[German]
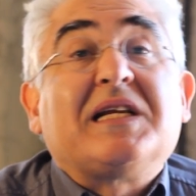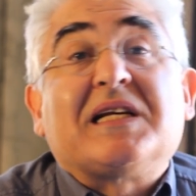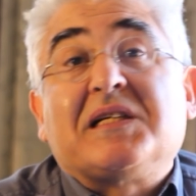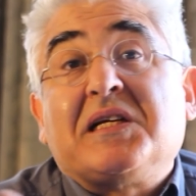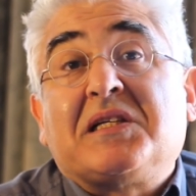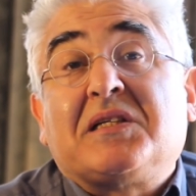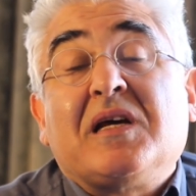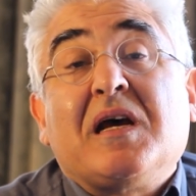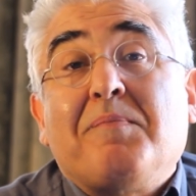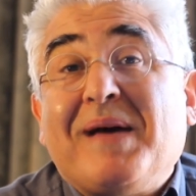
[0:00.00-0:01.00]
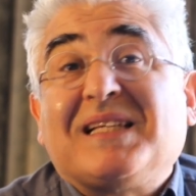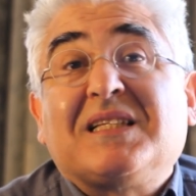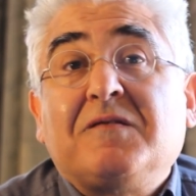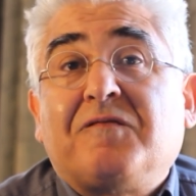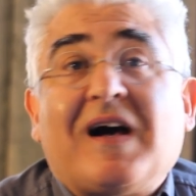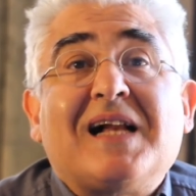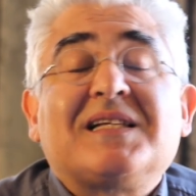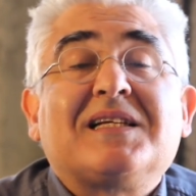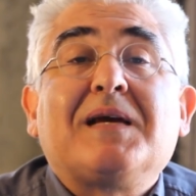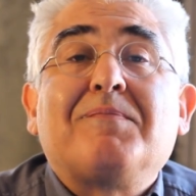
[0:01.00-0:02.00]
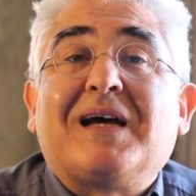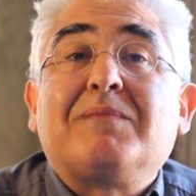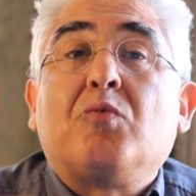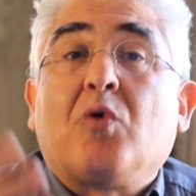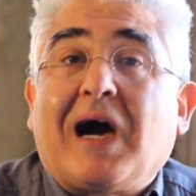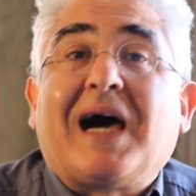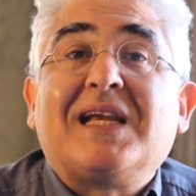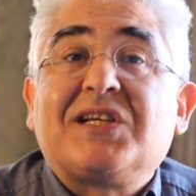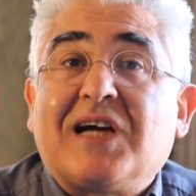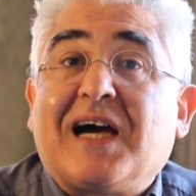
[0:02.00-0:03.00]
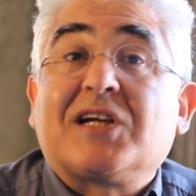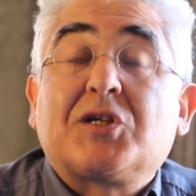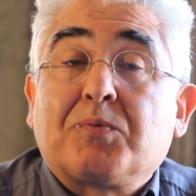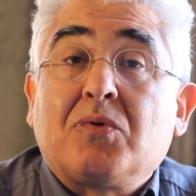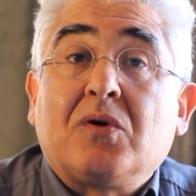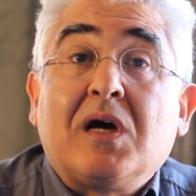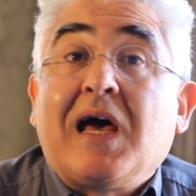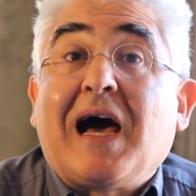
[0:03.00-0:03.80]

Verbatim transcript: Das ist bestenfalls eben ein moralischer Anspruch,